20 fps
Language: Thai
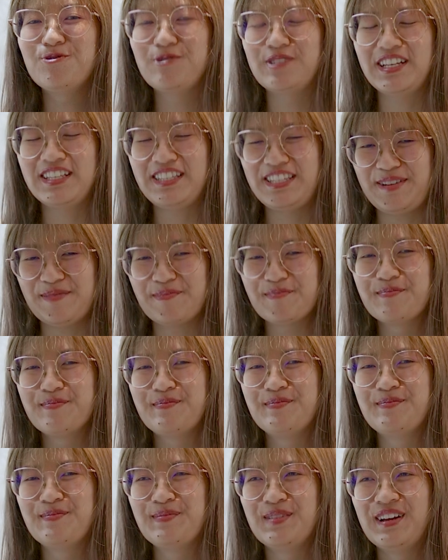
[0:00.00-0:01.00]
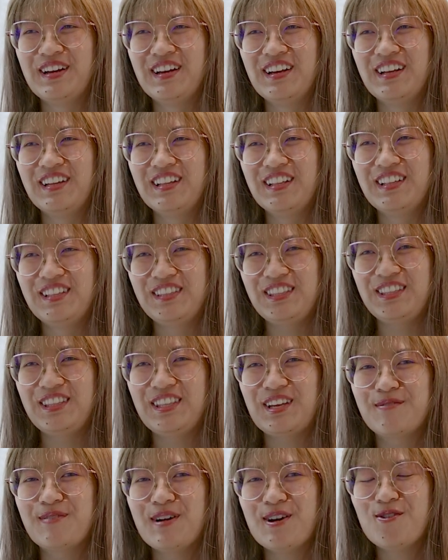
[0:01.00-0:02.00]
นูจะเจ็บ
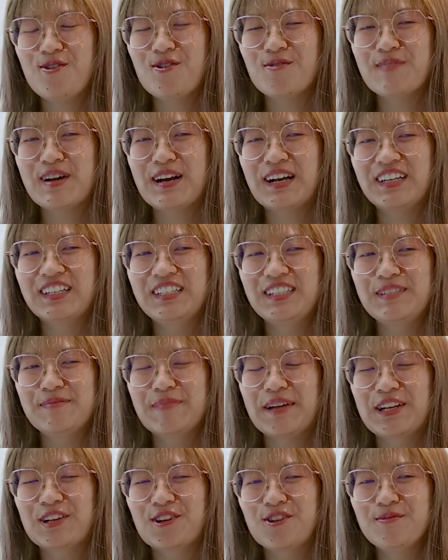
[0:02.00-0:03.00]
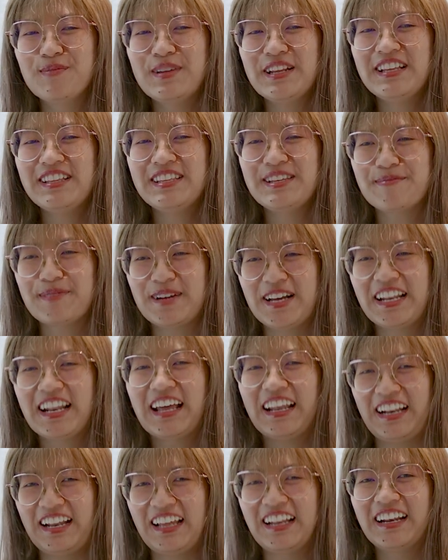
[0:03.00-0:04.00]
แต่ว่าออกมาคือมันก็ไม่ได้เจ็บข
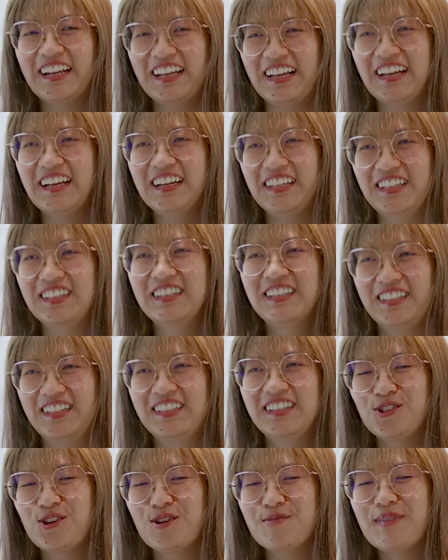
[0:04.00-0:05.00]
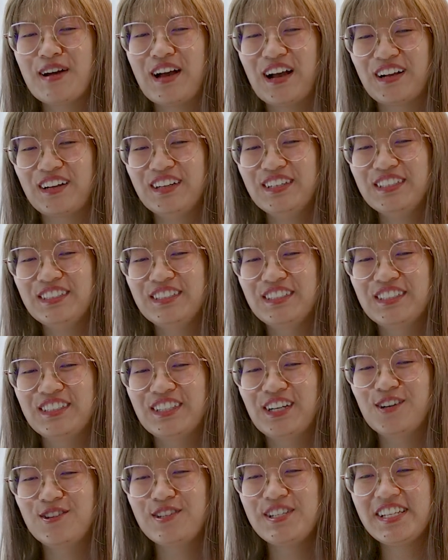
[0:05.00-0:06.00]
นาดนั้นค่ะตอนผ่าก็คือ
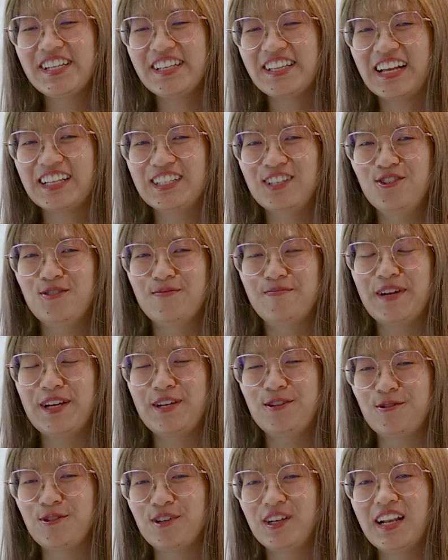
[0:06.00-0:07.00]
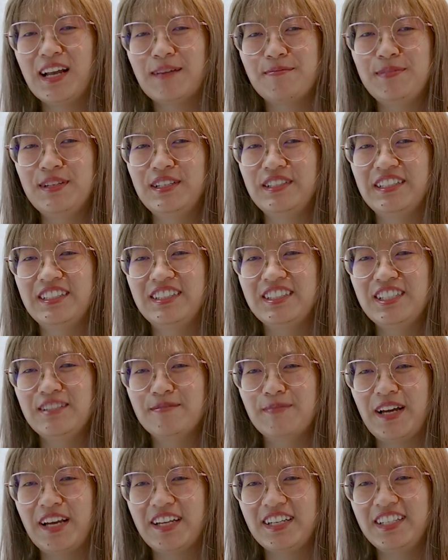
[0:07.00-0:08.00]
เขาฉีดยาสลบไปหนูก็หลับไปเลยตื่น
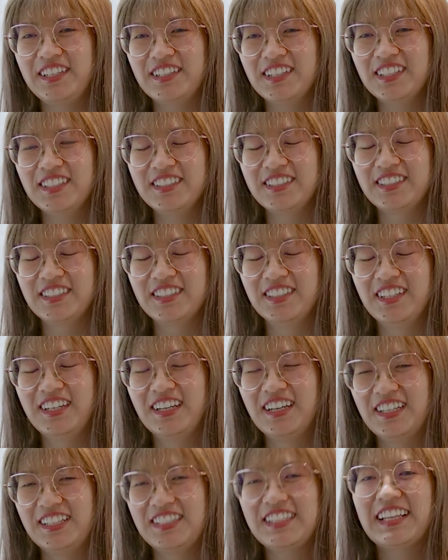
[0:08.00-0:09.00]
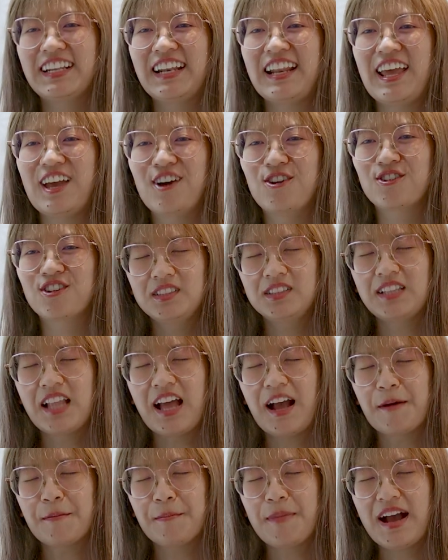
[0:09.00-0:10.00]
มาอีกทีก็คือเสร็จแล้วห
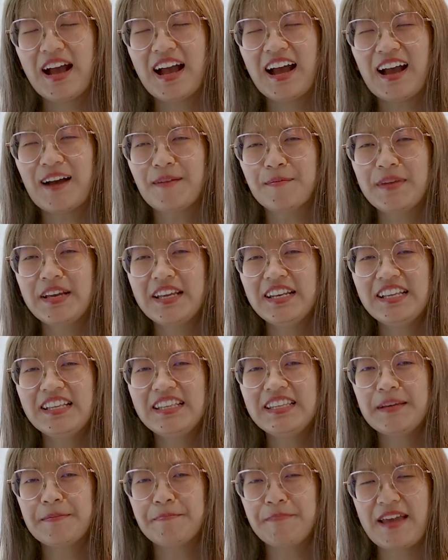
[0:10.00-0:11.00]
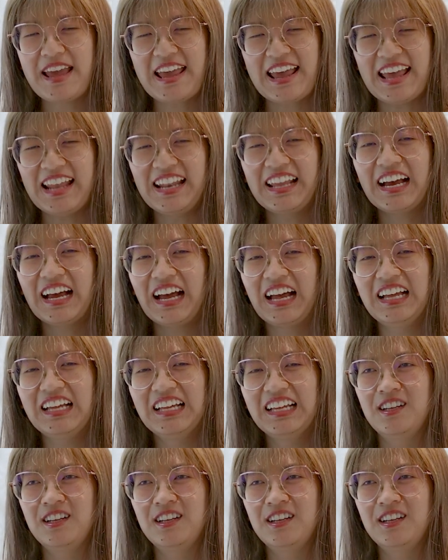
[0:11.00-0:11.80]
ลังผ่าไม่ได้เจ็บแผลเลยค่ะ